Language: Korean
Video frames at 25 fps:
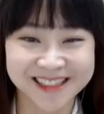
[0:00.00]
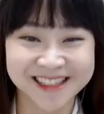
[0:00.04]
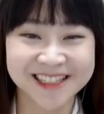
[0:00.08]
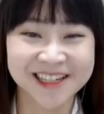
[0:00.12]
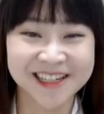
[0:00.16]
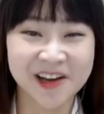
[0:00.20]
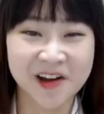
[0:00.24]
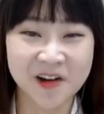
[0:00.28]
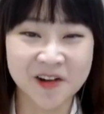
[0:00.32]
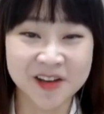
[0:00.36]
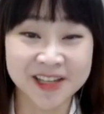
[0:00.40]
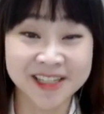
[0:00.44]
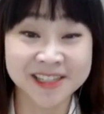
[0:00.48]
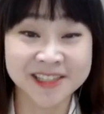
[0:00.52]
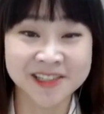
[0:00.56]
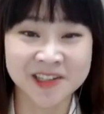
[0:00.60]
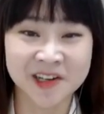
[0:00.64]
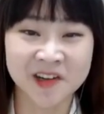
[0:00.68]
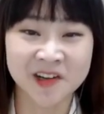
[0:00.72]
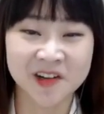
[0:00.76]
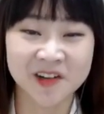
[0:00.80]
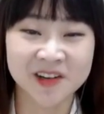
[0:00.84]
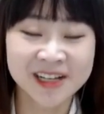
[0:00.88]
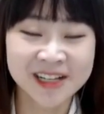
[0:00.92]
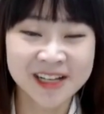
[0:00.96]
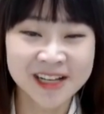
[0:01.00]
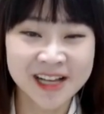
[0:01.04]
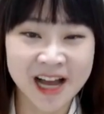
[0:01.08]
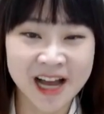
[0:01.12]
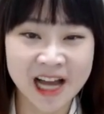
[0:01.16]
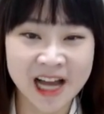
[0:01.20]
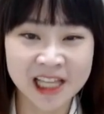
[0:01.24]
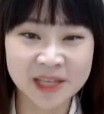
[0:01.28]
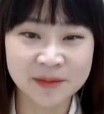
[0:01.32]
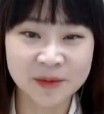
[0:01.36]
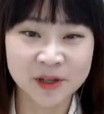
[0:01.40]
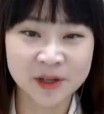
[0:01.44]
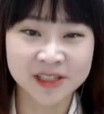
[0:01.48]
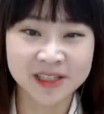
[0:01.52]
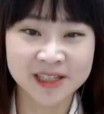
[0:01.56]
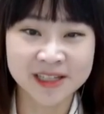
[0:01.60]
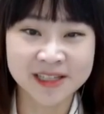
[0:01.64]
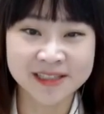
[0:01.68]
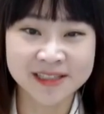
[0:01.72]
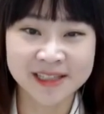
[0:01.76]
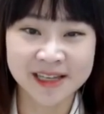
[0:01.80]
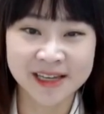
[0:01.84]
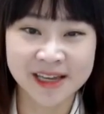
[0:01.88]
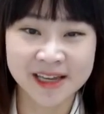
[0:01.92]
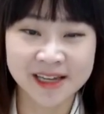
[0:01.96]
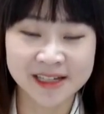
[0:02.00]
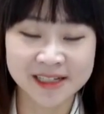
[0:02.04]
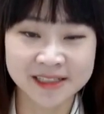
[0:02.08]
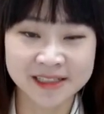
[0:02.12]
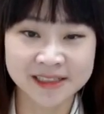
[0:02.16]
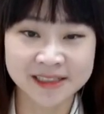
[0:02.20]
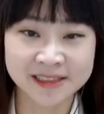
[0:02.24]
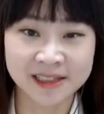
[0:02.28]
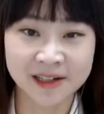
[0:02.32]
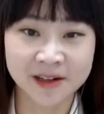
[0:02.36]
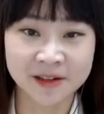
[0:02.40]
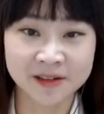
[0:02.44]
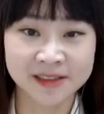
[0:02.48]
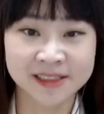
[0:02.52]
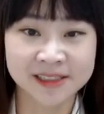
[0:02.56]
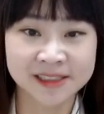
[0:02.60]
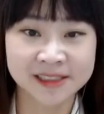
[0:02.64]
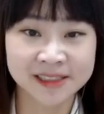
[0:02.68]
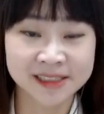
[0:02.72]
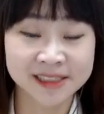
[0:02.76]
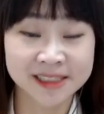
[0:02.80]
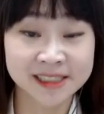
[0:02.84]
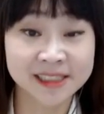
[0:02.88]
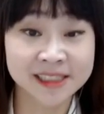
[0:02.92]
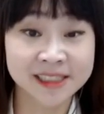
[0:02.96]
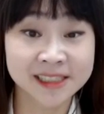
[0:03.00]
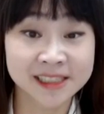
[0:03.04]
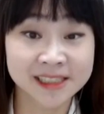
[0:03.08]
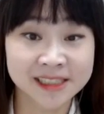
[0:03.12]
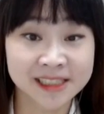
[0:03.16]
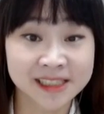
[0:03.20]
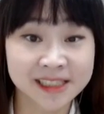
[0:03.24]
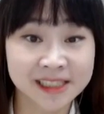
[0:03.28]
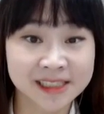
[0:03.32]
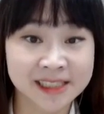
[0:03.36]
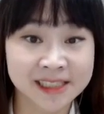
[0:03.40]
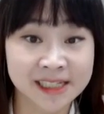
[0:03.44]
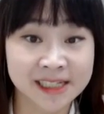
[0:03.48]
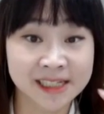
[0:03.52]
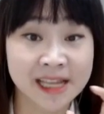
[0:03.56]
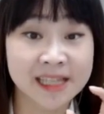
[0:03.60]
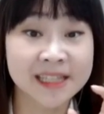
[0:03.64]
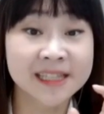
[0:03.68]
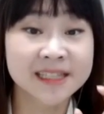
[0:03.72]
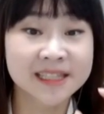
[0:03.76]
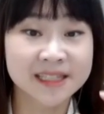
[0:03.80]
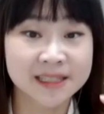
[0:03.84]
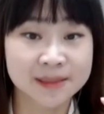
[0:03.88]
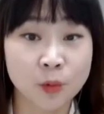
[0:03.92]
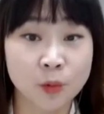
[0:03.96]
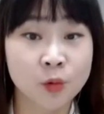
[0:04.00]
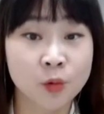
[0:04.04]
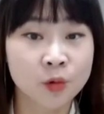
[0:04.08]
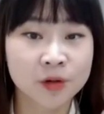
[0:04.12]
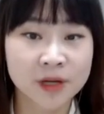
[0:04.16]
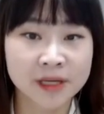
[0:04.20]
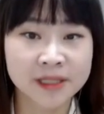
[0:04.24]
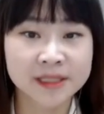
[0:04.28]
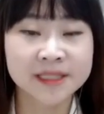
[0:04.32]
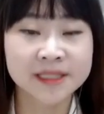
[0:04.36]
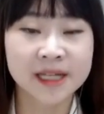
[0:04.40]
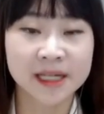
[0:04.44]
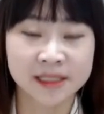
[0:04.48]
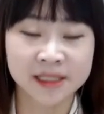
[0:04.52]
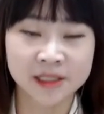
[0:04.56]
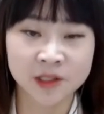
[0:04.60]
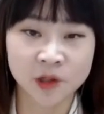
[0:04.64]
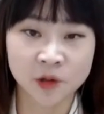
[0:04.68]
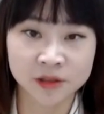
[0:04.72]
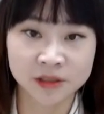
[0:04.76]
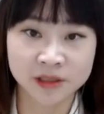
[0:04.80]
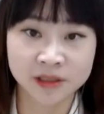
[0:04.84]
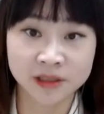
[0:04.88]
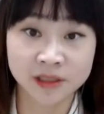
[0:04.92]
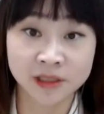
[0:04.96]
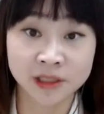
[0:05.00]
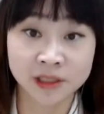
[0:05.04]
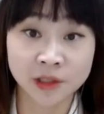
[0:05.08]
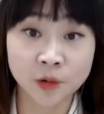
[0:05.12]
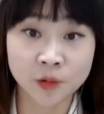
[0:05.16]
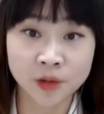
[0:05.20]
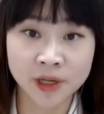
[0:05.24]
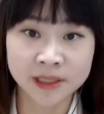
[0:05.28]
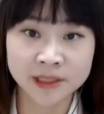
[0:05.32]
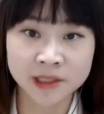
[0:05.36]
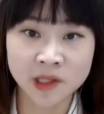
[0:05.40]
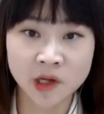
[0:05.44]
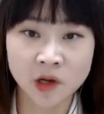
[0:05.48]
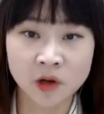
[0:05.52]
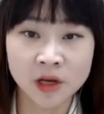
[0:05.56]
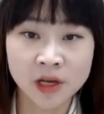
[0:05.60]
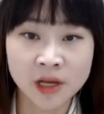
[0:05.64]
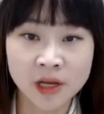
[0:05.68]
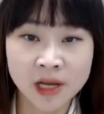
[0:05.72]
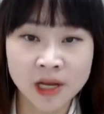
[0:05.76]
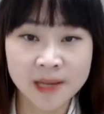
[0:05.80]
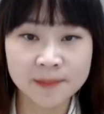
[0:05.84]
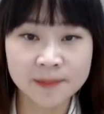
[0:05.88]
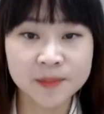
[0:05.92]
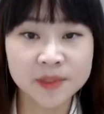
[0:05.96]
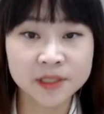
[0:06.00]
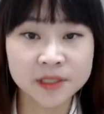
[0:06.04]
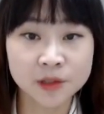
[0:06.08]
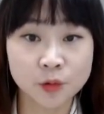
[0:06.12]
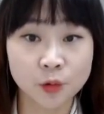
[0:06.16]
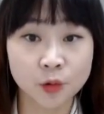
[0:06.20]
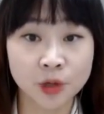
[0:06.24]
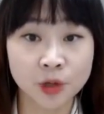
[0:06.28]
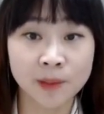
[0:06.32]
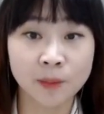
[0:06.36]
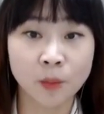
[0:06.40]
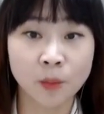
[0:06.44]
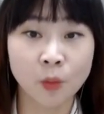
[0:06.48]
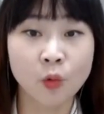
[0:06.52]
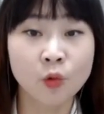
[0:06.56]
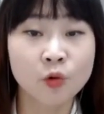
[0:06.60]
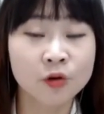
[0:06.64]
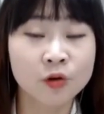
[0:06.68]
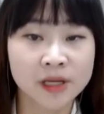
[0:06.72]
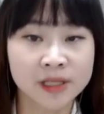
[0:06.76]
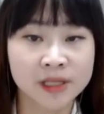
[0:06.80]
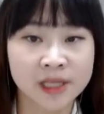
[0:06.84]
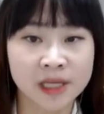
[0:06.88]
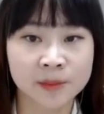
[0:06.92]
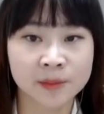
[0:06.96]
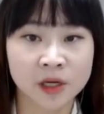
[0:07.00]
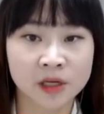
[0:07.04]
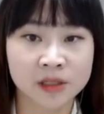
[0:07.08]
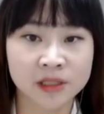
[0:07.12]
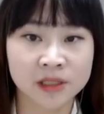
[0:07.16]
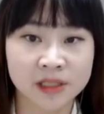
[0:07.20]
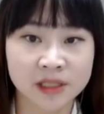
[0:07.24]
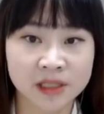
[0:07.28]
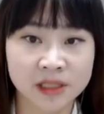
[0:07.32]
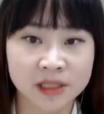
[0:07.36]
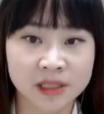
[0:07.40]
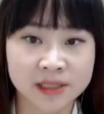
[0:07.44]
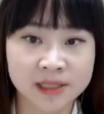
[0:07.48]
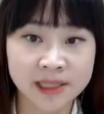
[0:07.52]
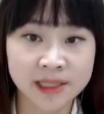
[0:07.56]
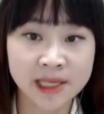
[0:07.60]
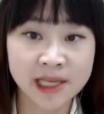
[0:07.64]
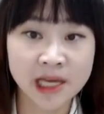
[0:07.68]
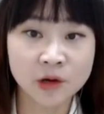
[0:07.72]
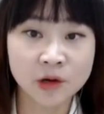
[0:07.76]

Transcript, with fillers: 같은 거 있죠. 아니면 이제 그 어르신들 쓰시는 이제 렌즈, 볼록 렌즈 같은 것들 이용해서 오. 어. 햇빛을 이렇게 모으게 되면은 이제